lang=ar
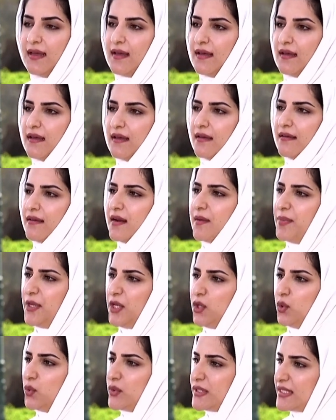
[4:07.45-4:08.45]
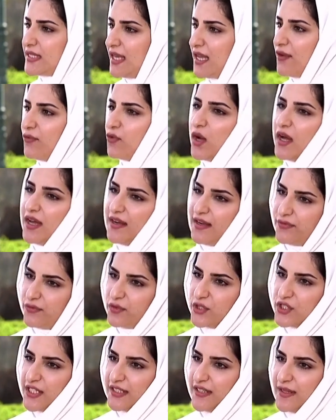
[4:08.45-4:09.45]
آه، ربيع وصيف وخريف
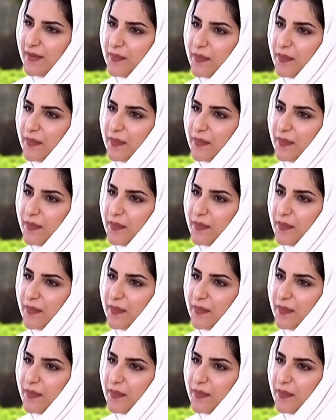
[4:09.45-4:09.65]
وشتاء